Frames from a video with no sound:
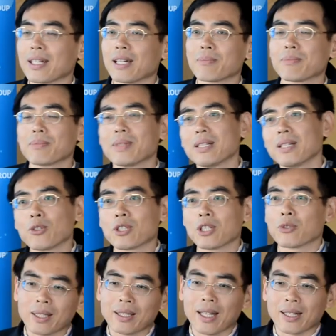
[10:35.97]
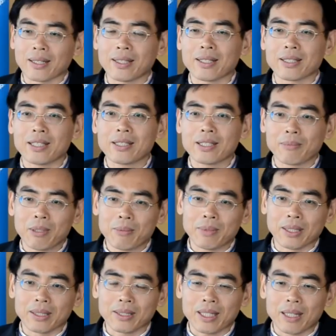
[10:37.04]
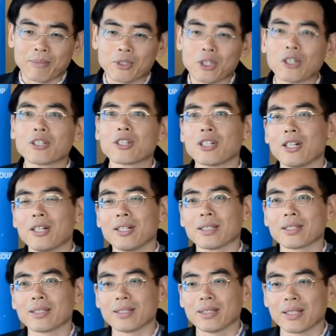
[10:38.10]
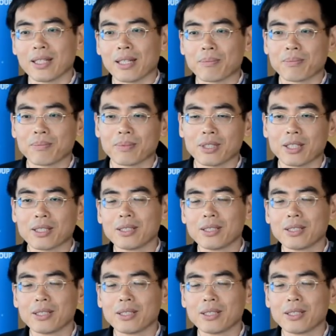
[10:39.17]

นะครับ ซึ่งโดยทวารหนักเนี่ยที่จะไม่เหมือนกับช่องคลอดนะครับ